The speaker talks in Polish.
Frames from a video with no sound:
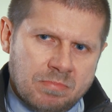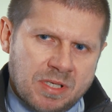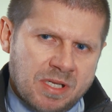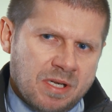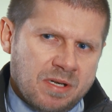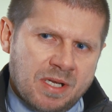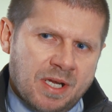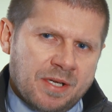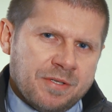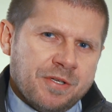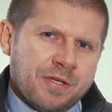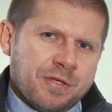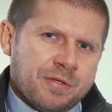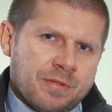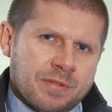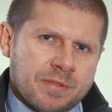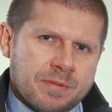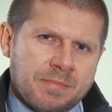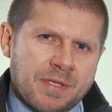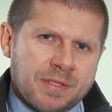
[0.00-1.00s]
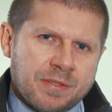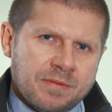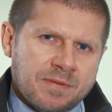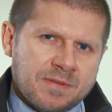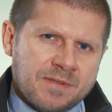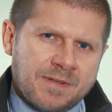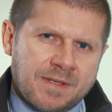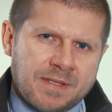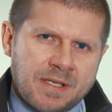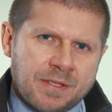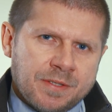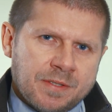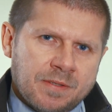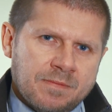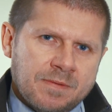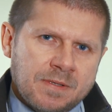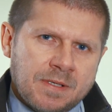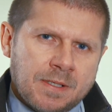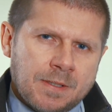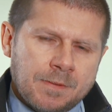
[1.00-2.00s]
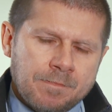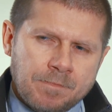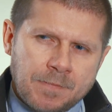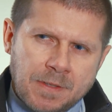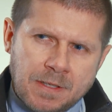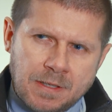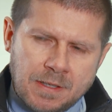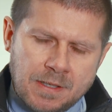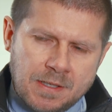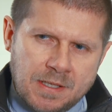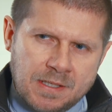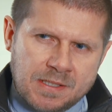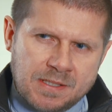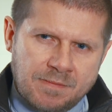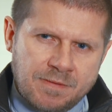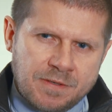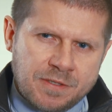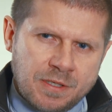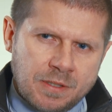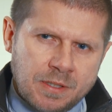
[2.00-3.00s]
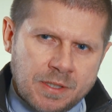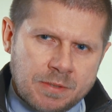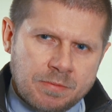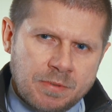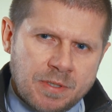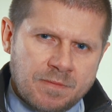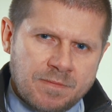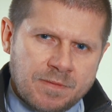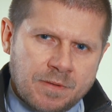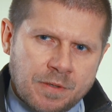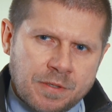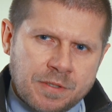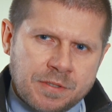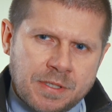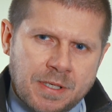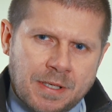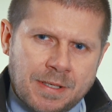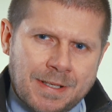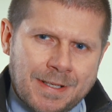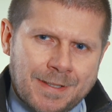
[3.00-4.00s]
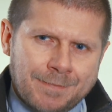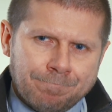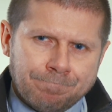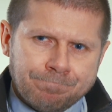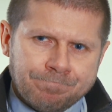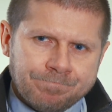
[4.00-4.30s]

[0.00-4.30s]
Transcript: kilkadziesiąt metrów kwadratowych. Zawiesiliśmy ją w kościele.